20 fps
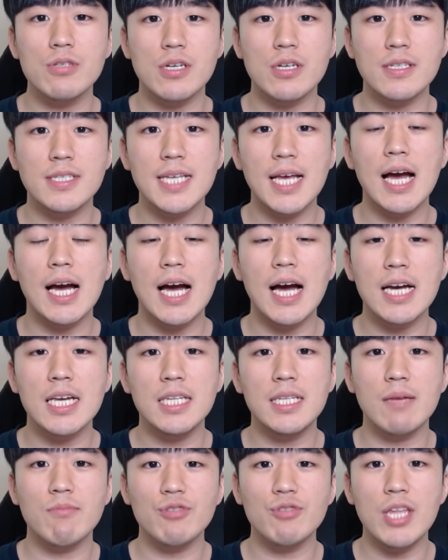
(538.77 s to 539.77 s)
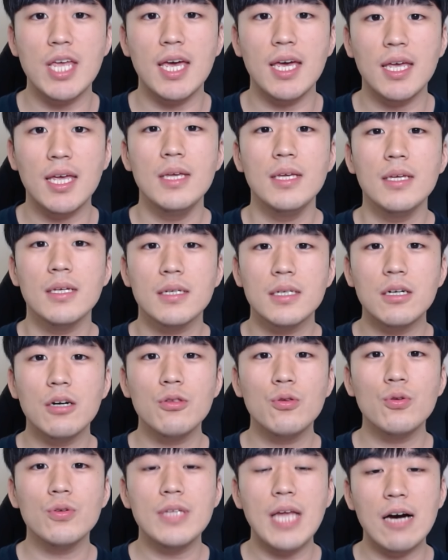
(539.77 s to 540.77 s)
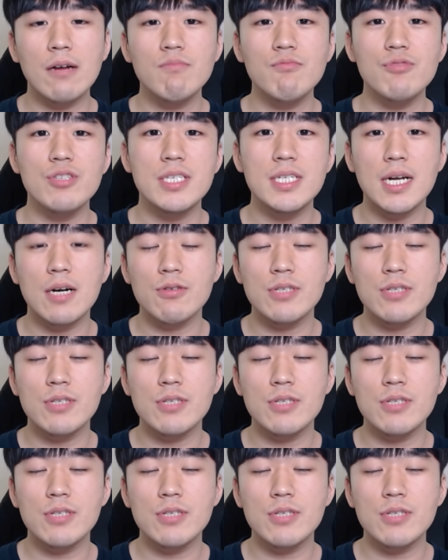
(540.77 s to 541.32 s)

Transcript: 전 생각하기 때문에 그건 또 다음 문제라고